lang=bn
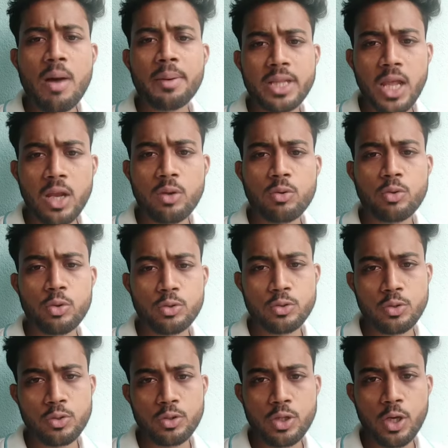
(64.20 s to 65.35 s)
বা আমাদের একটু ধৈর্য
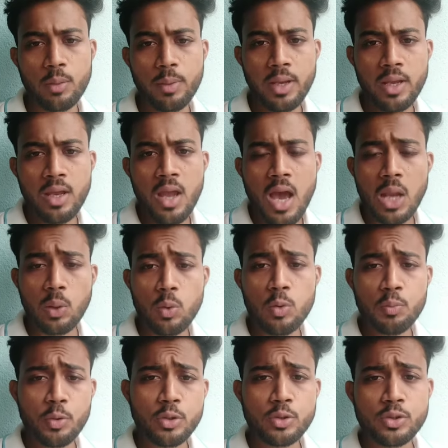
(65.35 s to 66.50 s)
ধরতে হবে আর কোন
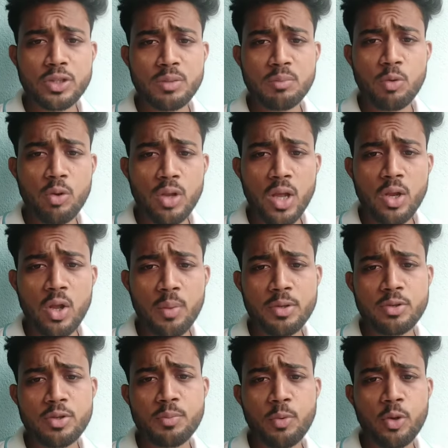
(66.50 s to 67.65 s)
পদ্ধতিতে মূল্যায়ন হবে
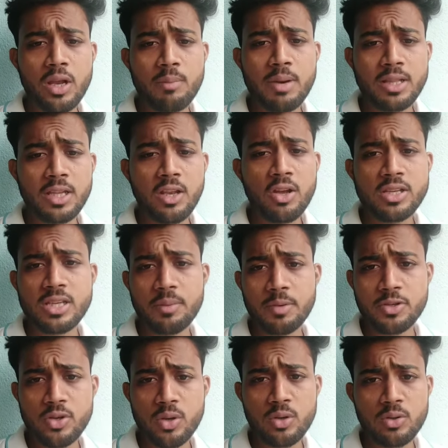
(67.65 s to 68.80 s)
যদি পরীক্ষা বাতিল হয় সে
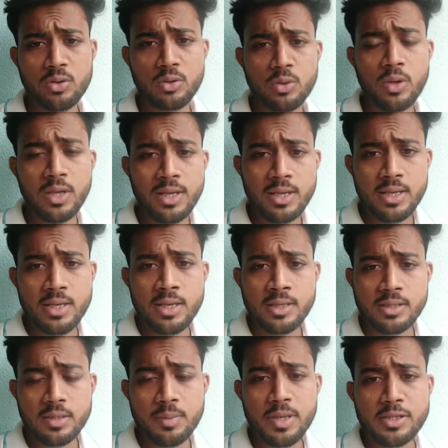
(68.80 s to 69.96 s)
বিষয়ে কিন্তু
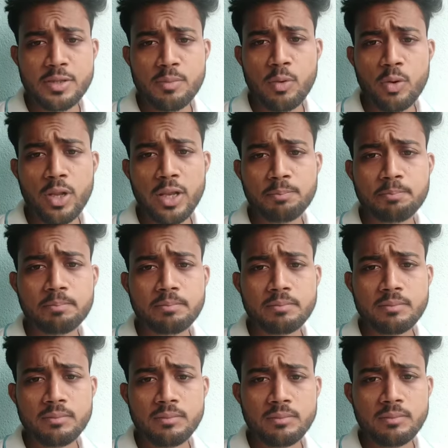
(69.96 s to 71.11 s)
সিবিএসই e বোর্ডের
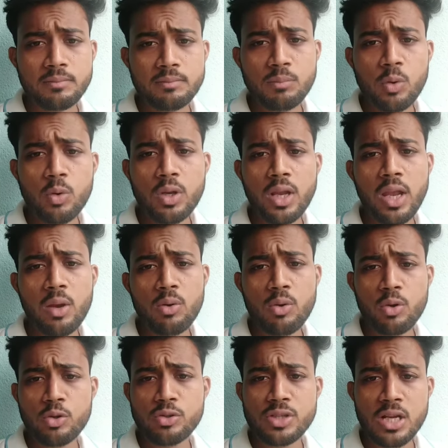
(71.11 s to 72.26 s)
বোর্ডকে কোনো
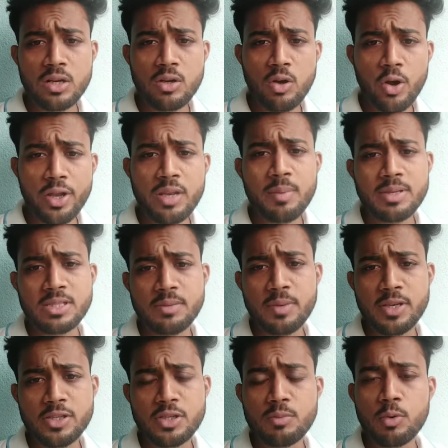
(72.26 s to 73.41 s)
কিছু জানানো হয়নি বা
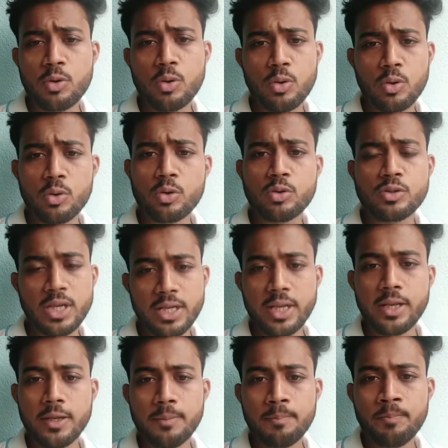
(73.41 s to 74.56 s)
সিবিএসই e বোর্ডও কোনো কিছু
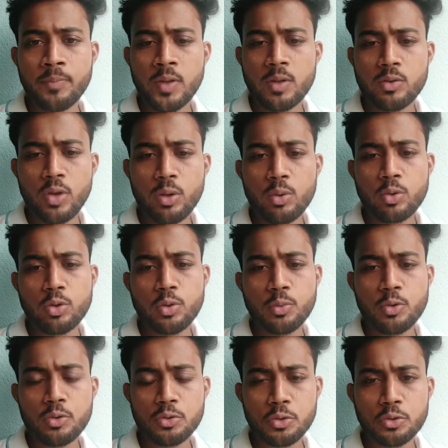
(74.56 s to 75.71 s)
জানায়নি তো এই
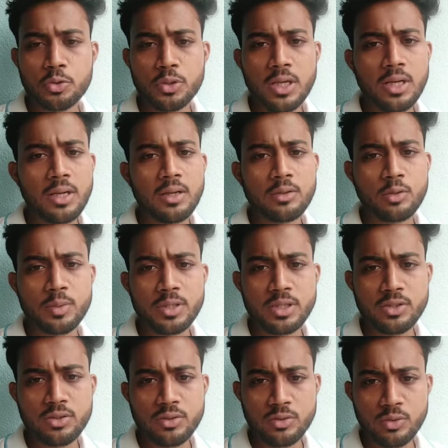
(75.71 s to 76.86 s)
গুরুত্বপূর্ণ তথ্যটা তোমাদের
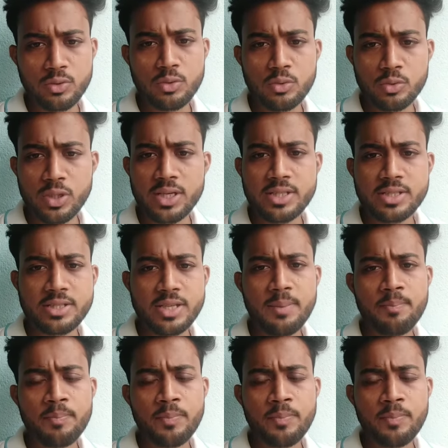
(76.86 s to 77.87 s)
জন্য উঠে এসছে